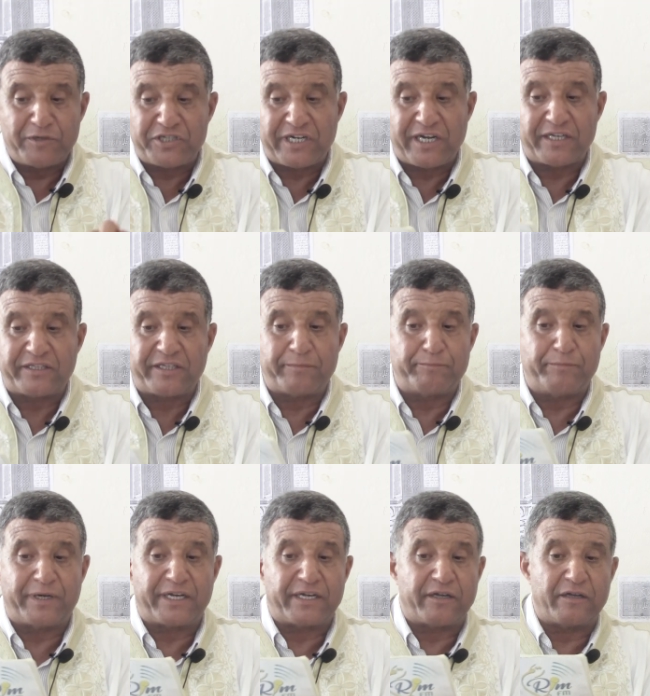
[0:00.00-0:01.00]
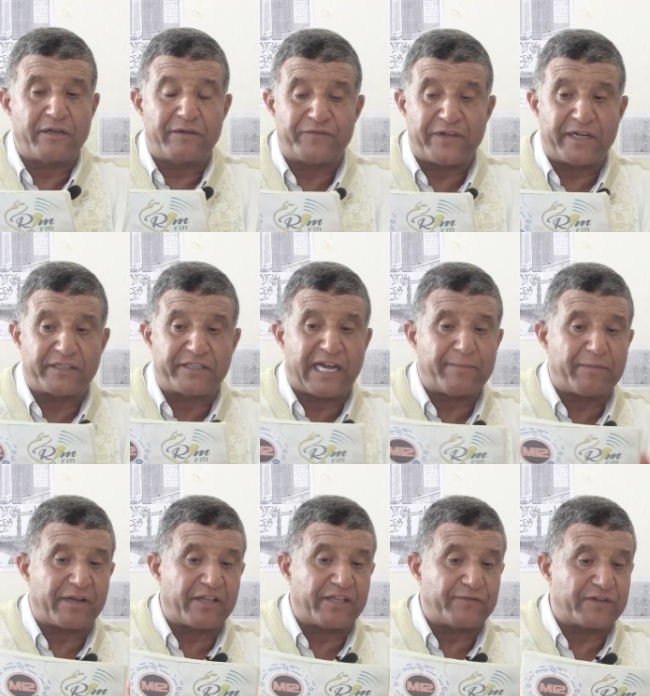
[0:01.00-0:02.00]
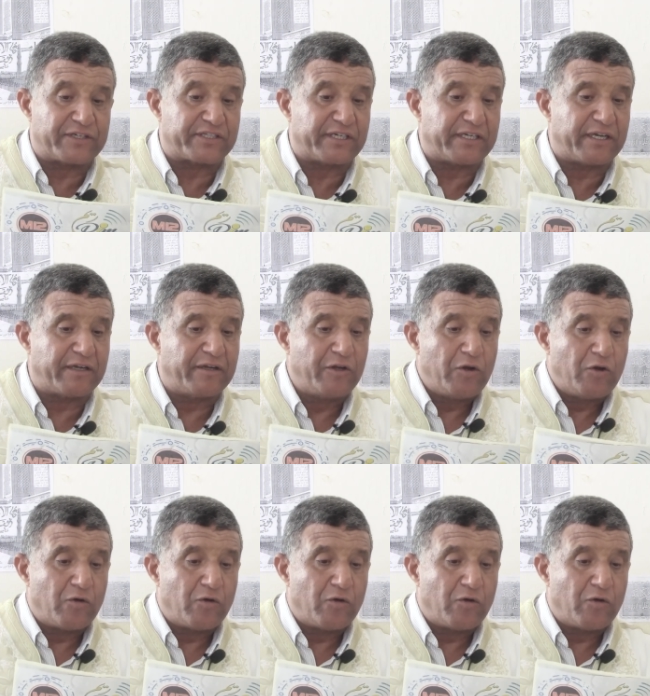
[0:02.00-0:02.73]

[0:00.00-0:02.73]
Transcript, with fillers: من جهه تحب معناها فيها دعم القضيه الفلسطينيه ايه؟